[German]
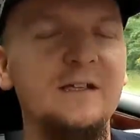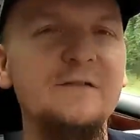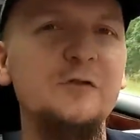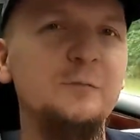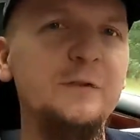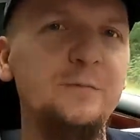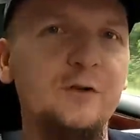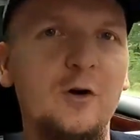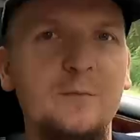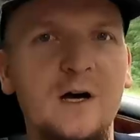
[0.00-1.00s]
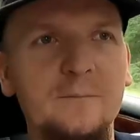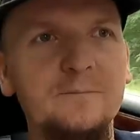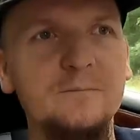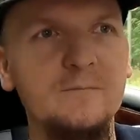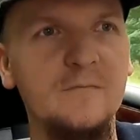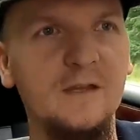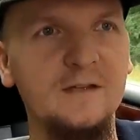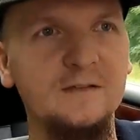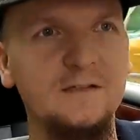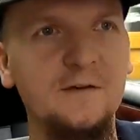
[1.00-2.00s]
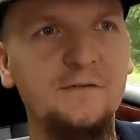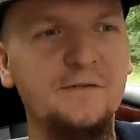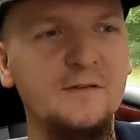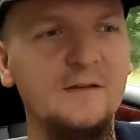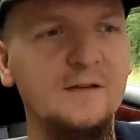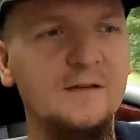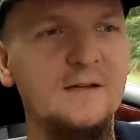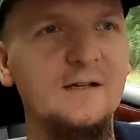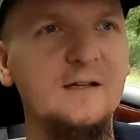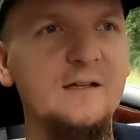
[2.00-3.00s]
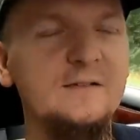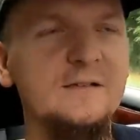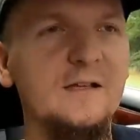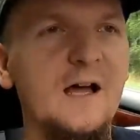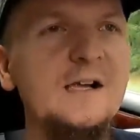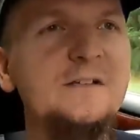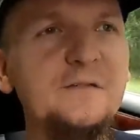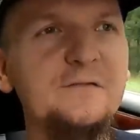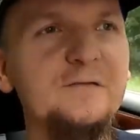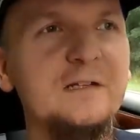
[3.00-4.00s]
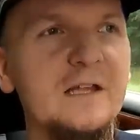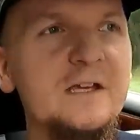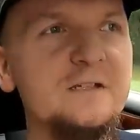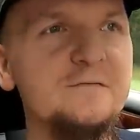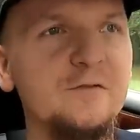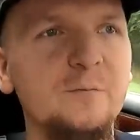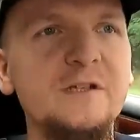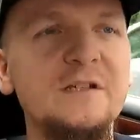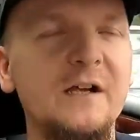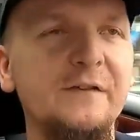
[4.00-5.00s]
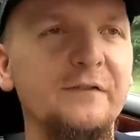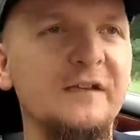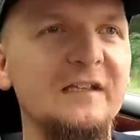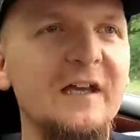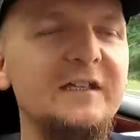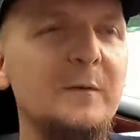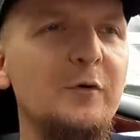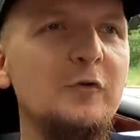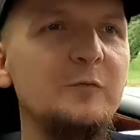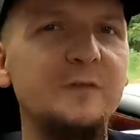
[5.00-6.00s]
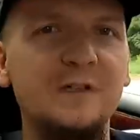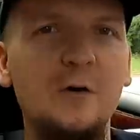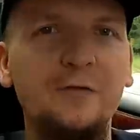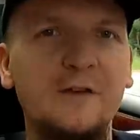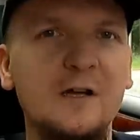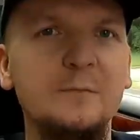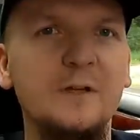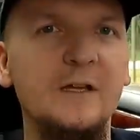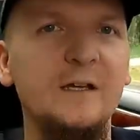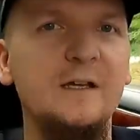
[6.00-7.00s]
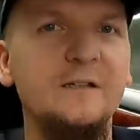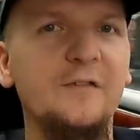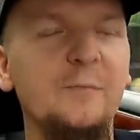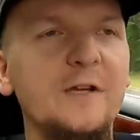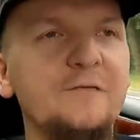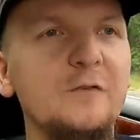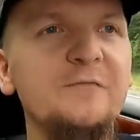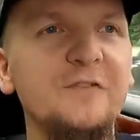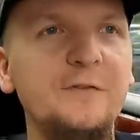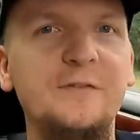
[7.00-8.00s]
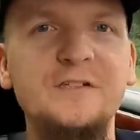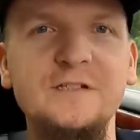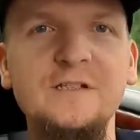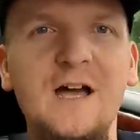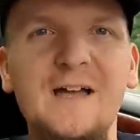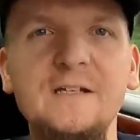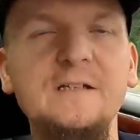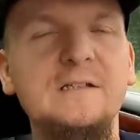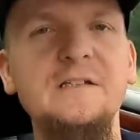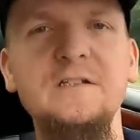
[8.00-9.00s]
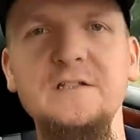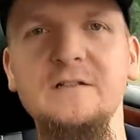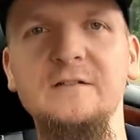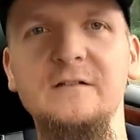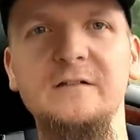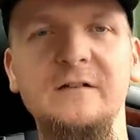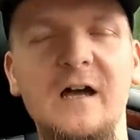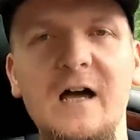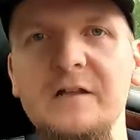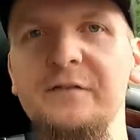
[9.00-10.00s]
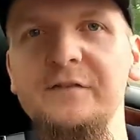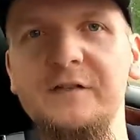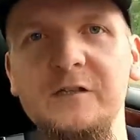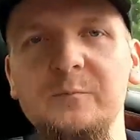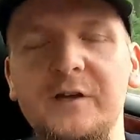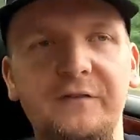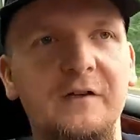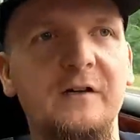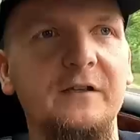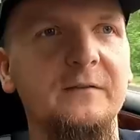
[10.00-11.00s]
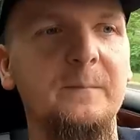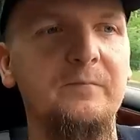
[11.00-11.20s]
Der wird mitbekommen haben, dass in all diesen Vergleichen für mich als kleiner Punkt mit rauskam, dass mein 45i eigentlich alles einen Ticken besser kann.